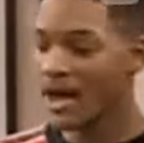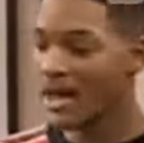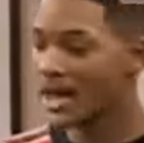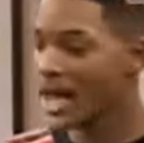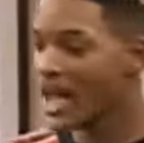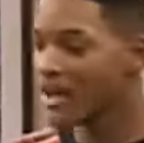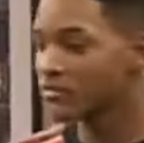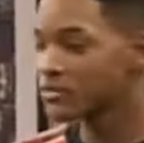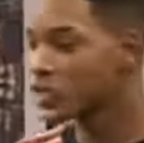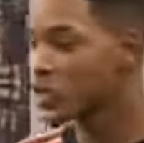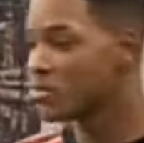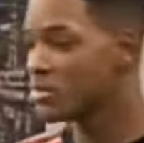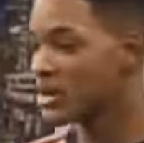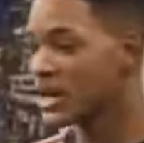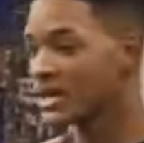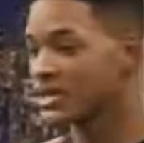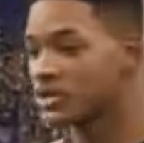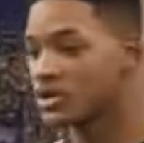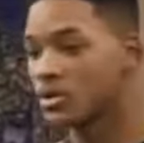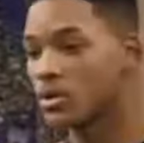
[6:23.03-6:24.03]
Alguien me las
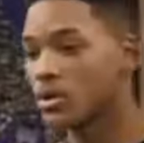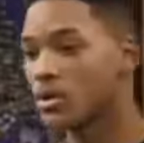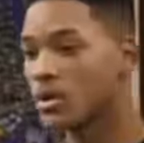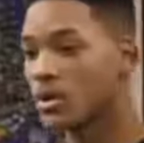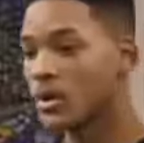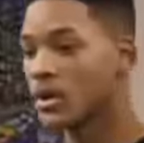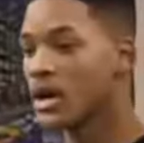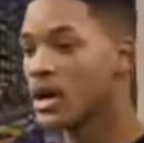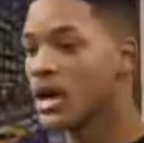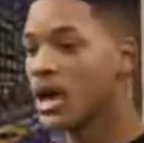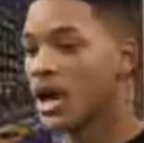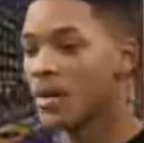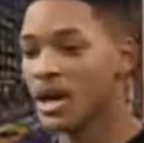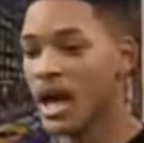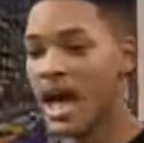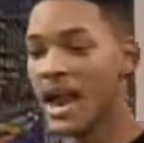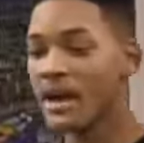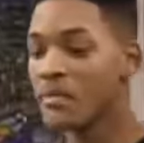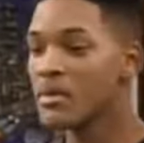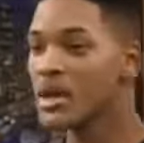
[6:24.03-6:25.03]
dio en la escuela.
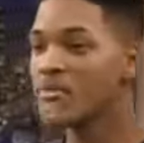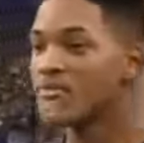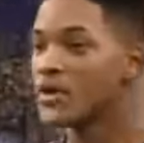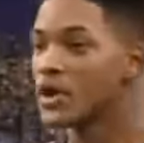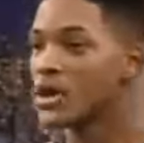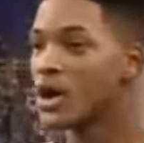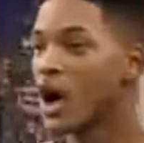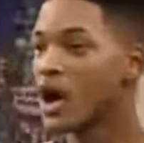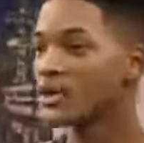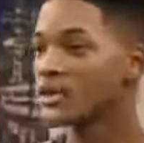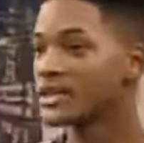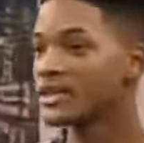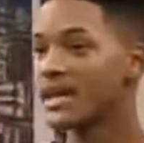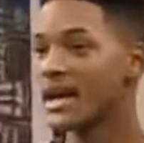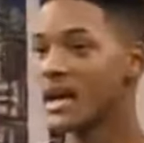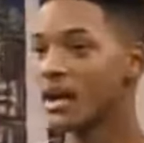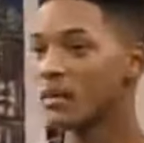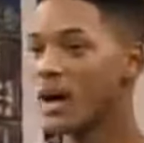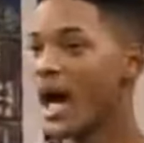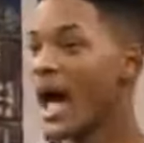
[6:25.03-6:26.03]
No fue mi intención
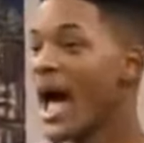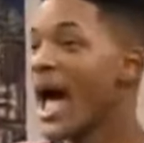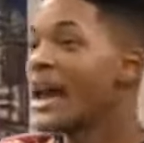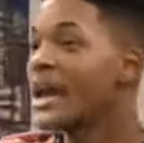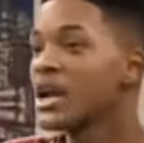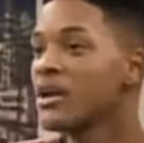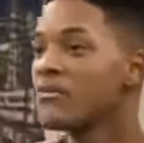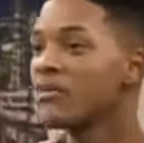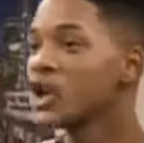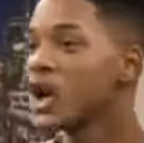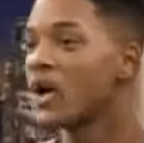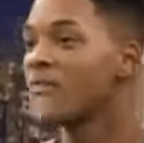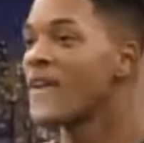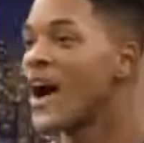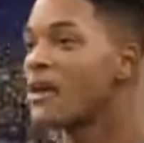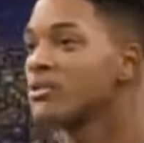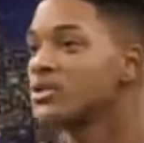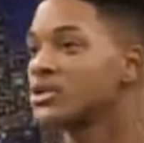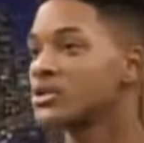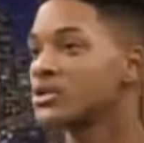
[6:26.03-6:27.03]
que Carton las tomara y ni
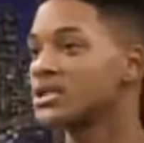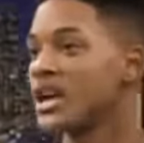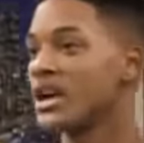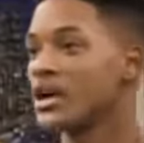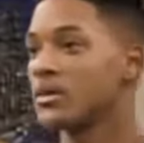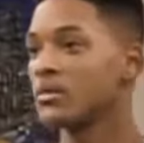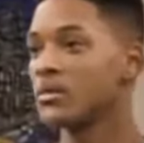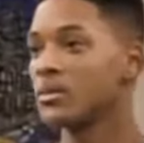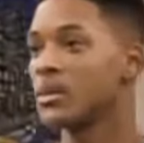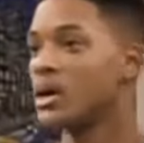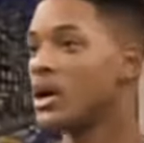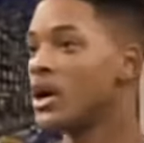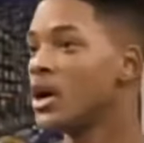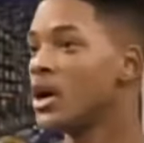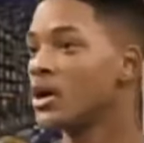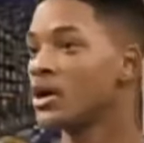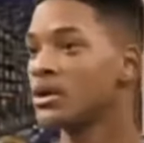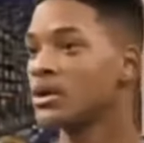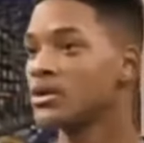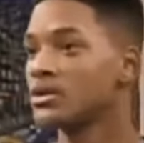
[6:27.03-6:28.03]
siquiera me enteré cuando
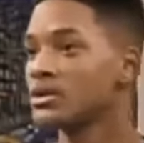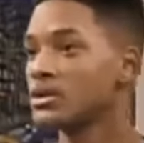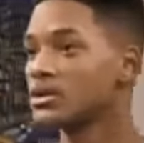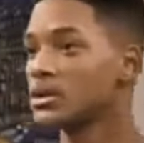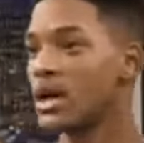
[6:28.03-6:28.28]
lo hizo.